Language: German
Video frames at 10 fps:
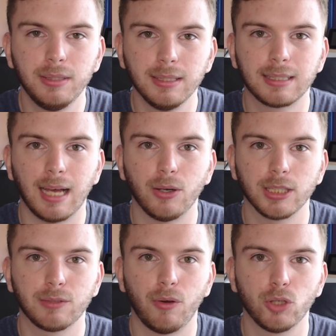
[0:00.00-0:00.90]
dieses
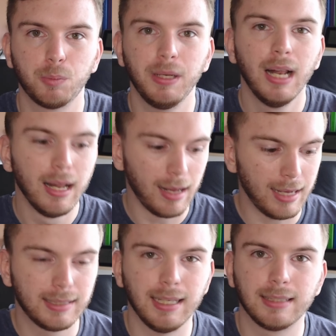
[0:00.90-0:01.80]
HSV-Spiel,
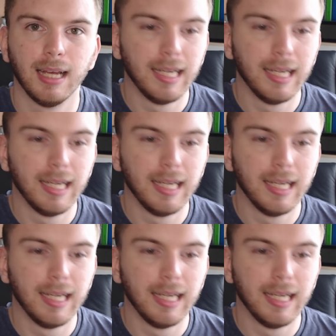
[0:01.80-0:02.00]
als jetzt.